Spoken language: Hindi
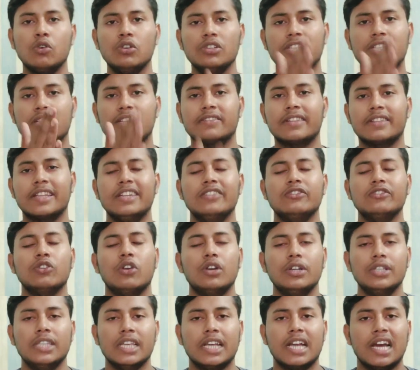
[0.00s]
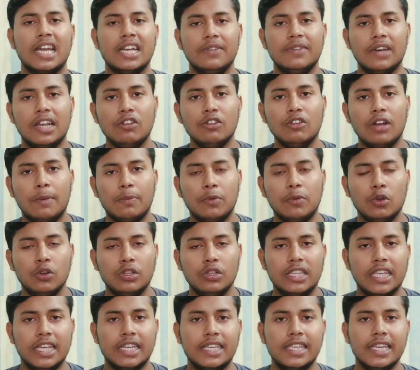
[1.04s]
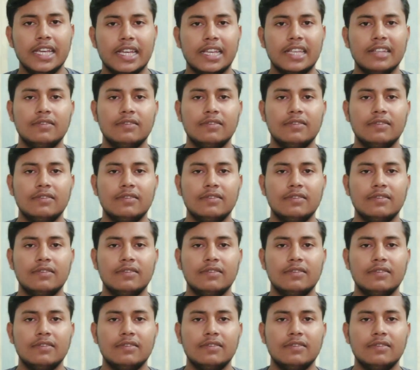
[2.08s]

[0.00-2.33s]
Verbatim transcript: कुछ स्क्रीनशॉट दिखाने वाला हूँ आप लोग देखिए